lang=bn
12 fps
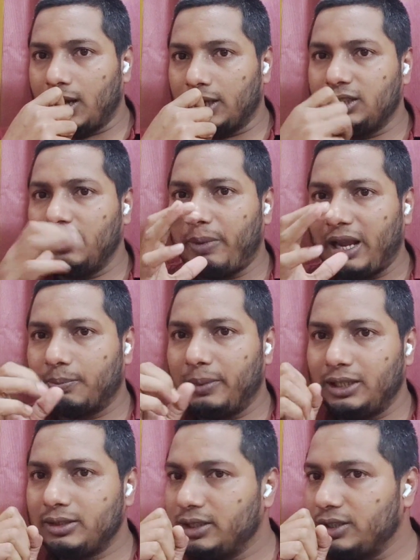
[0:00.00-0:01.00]
হাঁসের প্যাক
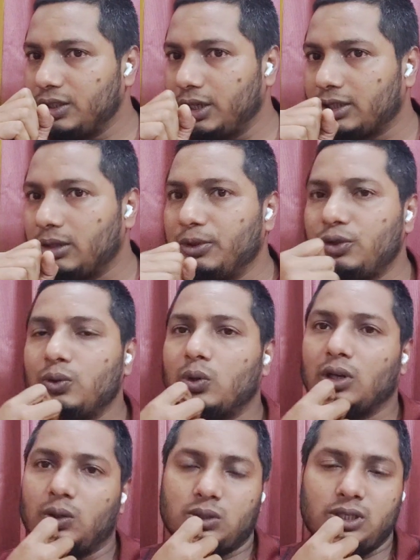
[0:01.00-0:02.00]
প্যাক নিয়ে যে একটা ভিডিও
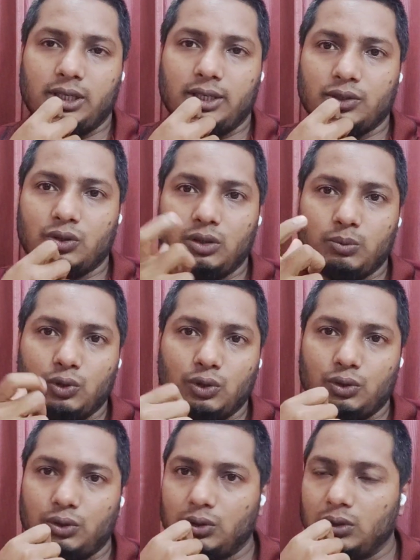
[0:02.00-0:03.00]
করা হচ্ছে এটা আসলে
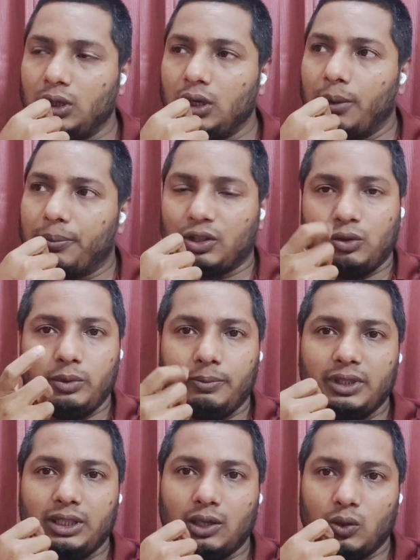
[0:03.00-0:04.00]
মূলত প্রাথমিক
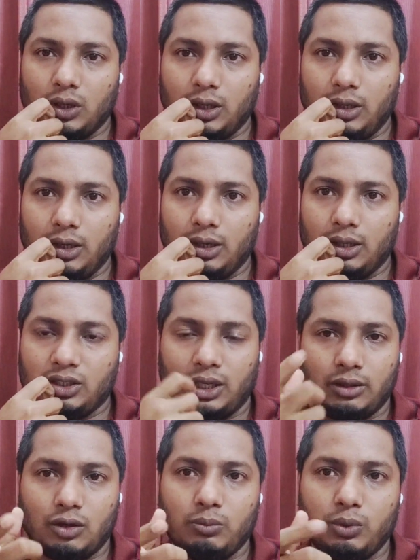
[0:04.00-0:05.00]
বিদ্যালয়ের
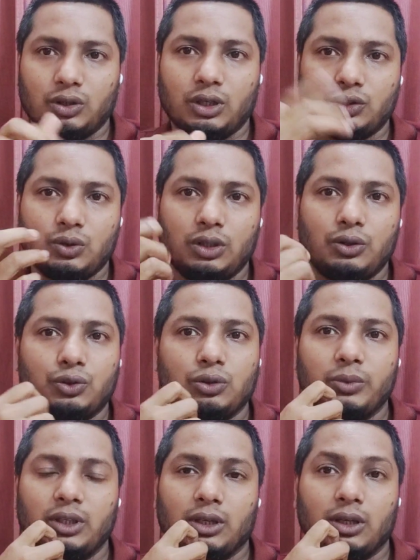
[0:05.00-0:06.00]
সাধারণ ভগ্নাংশকে
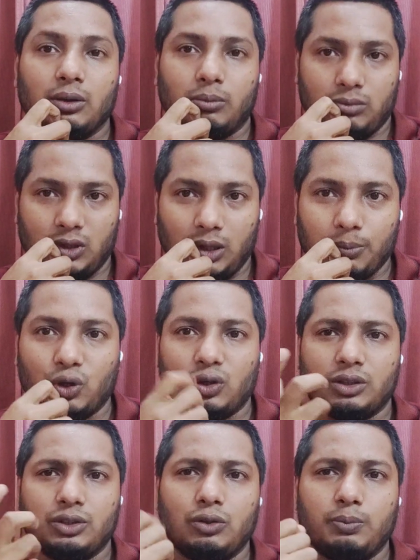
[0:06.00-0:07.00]
দশমিক
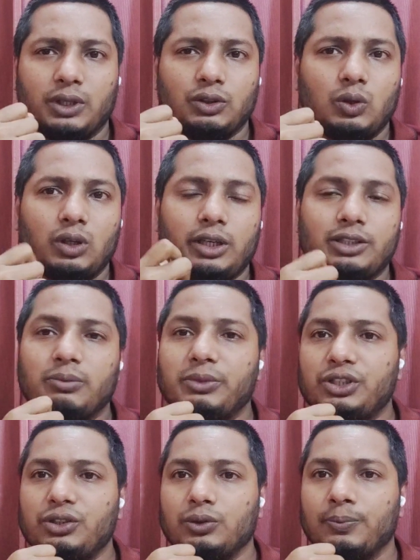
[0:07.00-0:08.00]
ভগ্নাংশ রূপান্তরের একটি
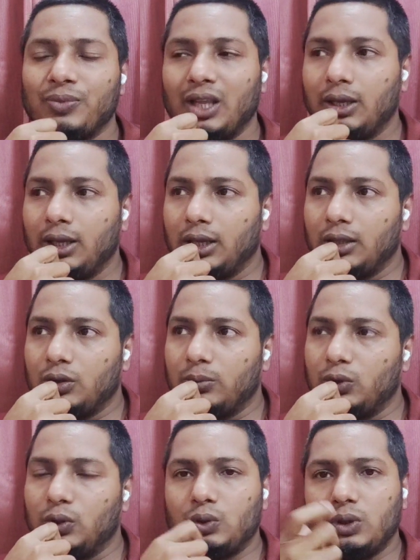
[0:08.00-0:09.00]
ভিডিও তো
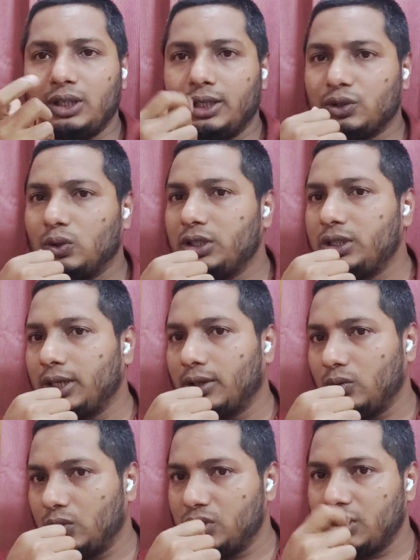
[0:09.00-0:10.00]
মূলত এটা আসলে
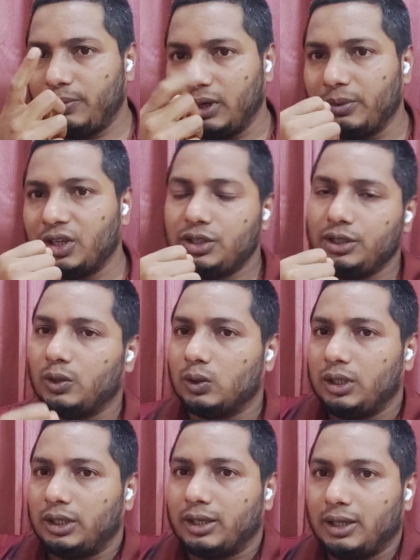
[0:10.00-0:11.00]
শেখানো হচ্ছে প্রাইমারি
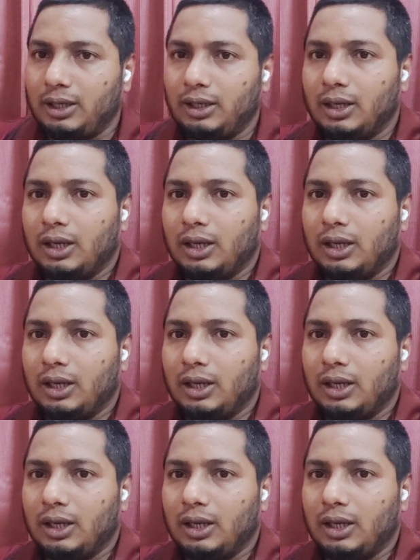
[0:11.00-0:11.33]
শিক্ষকদেরকে